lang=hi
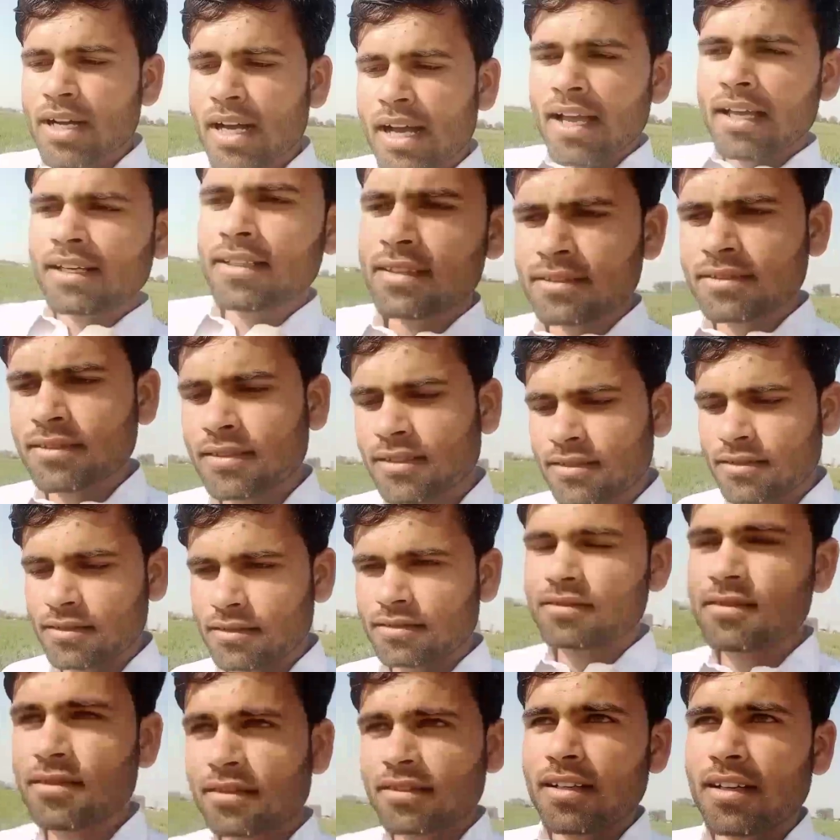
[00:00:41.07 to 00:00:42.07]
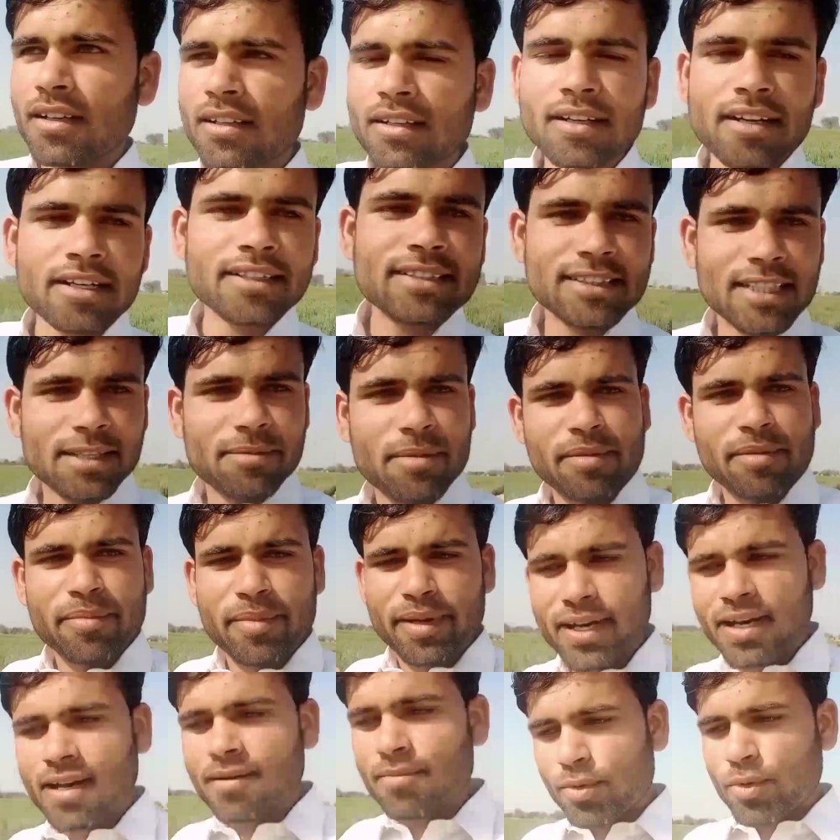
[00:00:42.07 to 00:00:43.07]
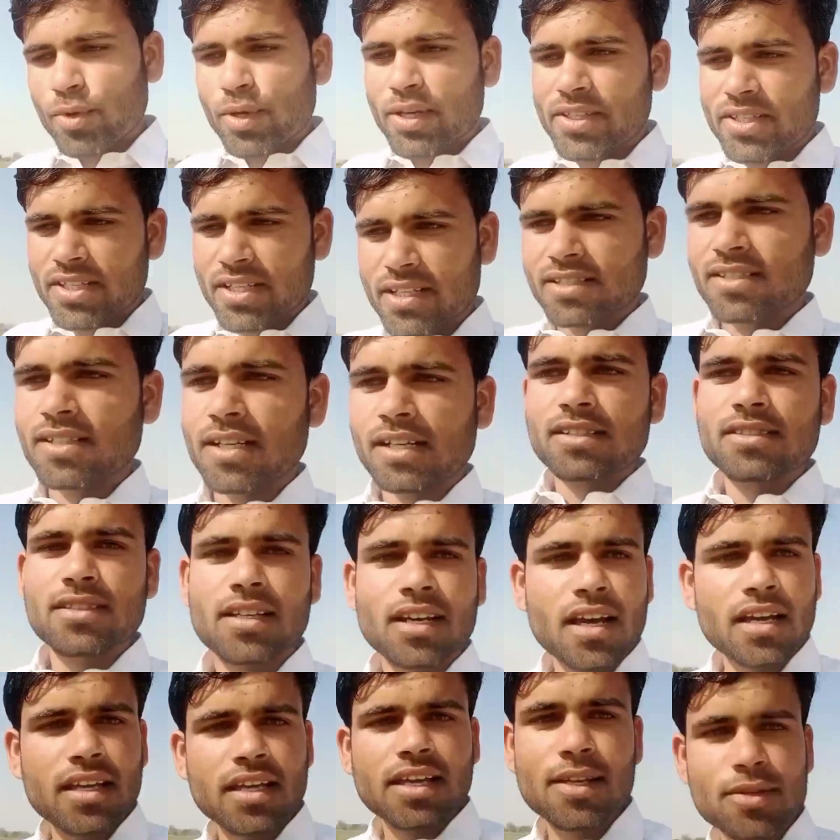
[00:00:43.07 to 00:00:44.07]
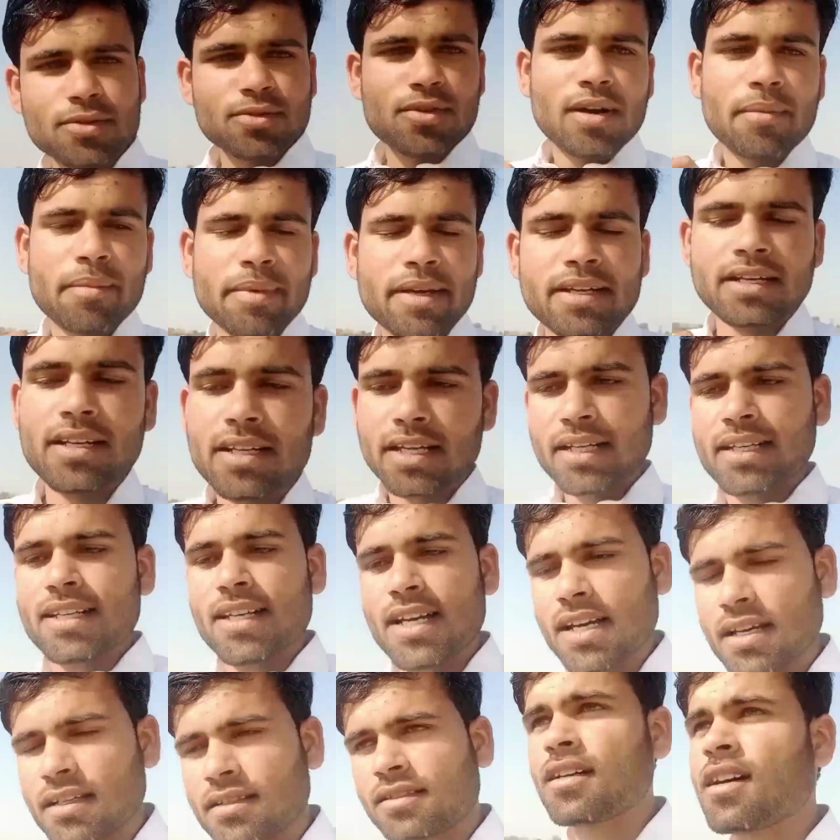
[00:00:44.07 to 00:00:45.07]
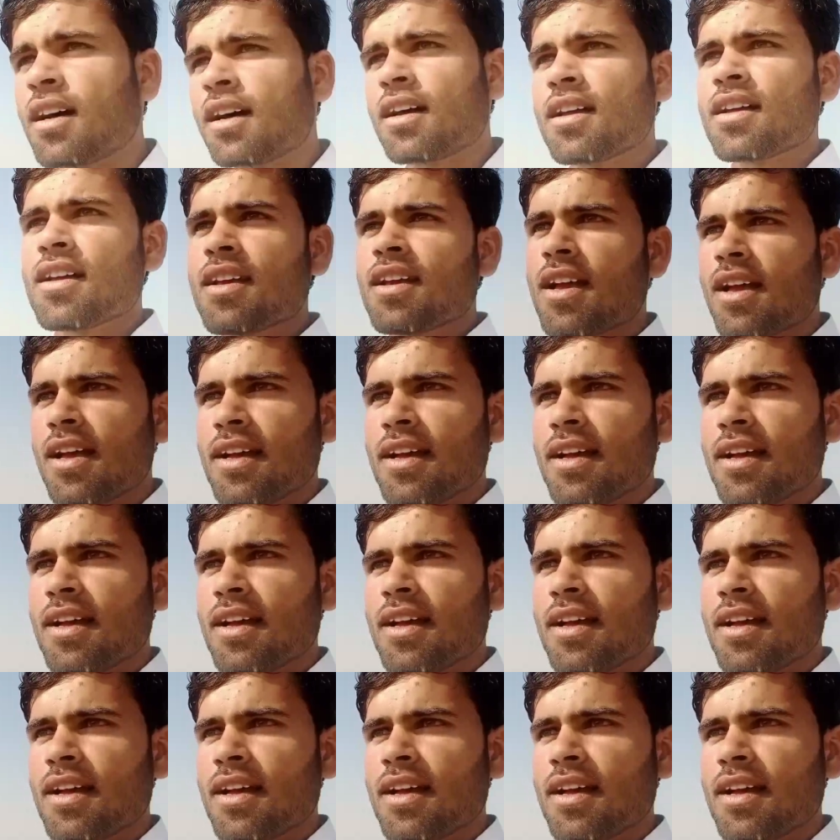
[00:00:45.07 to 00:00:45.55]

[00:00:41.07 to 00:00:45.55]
गाइस रास्ते में मेरा अबू किसी के साथ चला गया जो हमें लेने आया था